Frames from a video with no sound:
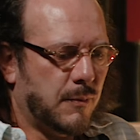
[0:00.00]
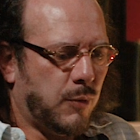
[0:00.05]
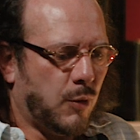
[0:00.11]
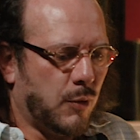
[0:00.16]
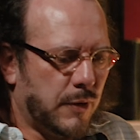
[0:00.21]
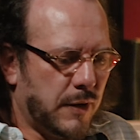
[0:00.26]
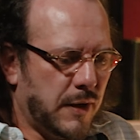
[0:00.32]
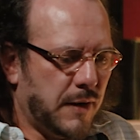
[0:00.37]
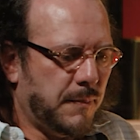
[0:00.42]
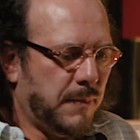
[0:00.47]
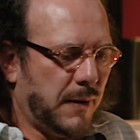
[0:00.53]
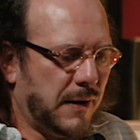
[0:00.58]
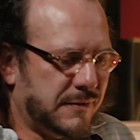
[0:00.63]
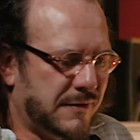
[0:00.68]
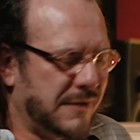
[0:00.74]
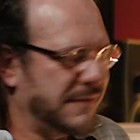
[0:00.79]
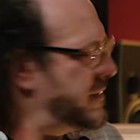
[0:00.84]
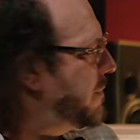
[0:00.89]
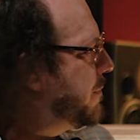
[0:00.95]
poder
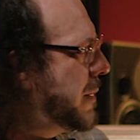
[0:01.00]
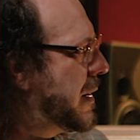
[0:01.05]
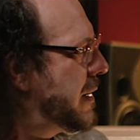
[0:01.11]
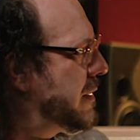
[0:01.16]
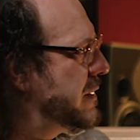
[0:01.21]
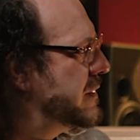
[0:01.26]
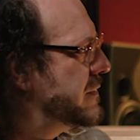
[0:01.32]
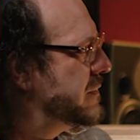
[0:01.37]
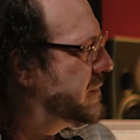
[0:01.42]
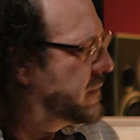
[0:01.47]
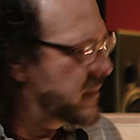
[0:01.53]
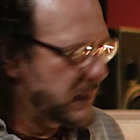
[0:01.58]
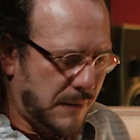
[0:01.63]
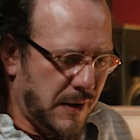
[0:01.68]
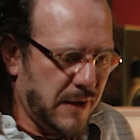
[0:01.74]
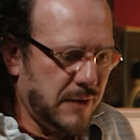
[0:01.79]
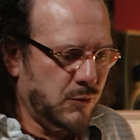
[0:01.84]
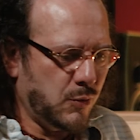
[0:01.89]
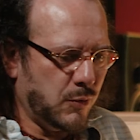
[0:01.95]
participar de este
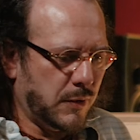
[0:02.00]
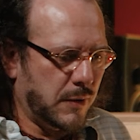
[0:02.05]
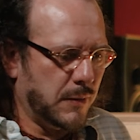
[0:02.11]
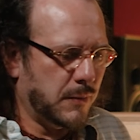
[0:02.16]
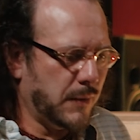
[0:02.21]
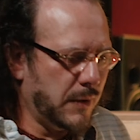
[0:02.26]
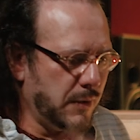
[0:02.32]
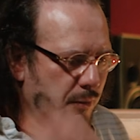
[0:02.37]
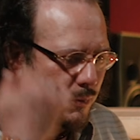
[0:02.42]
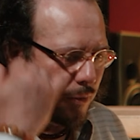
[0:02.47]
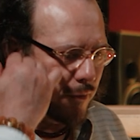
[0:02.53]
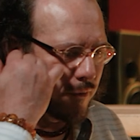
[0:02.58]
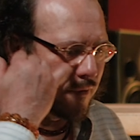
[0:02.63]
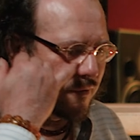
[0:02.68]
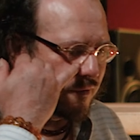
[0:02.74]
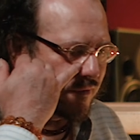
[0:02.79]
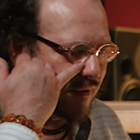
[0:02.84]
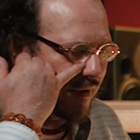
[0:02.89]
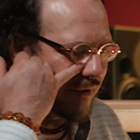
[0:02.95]
evento que, bueno,
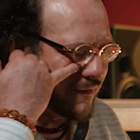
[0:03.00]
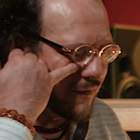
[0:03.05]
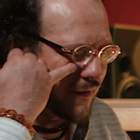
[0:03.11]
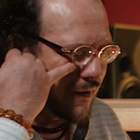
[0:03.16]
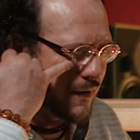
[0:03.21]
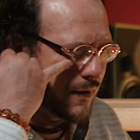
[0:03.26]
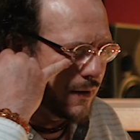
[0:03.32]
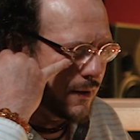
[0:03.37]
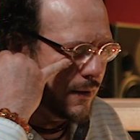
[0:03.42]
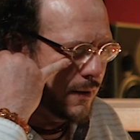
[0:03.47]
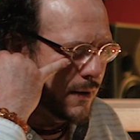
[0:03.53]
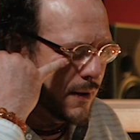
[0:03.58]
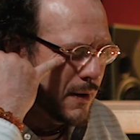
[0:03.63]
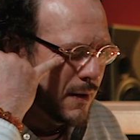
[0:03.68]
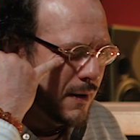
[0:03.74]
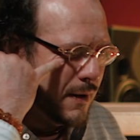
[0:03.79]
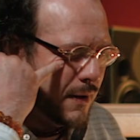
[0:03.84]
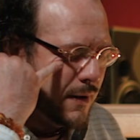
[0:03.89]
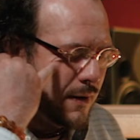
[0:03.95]
pues estás ahí
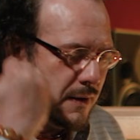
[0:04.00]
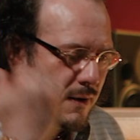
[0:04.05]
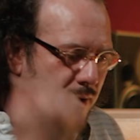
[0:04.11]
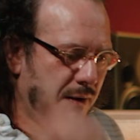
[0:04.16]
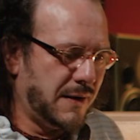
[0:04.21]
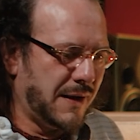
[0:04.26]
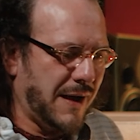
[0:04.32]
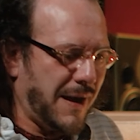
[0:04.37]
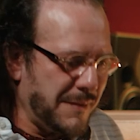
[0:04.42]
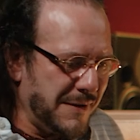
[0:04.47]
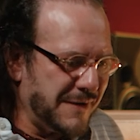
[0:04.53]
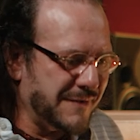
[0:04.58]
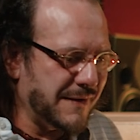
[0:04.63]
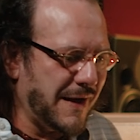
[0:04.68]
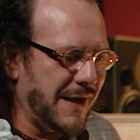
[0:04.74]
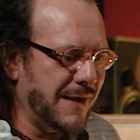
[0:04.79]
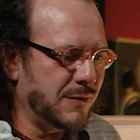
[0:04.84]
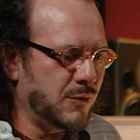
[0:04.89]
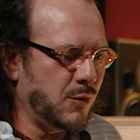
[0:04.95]
eh,
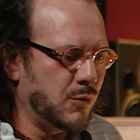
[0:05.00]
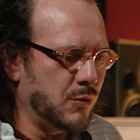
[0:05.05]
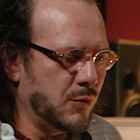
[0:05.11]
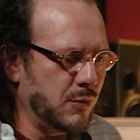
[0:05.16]
encabezando,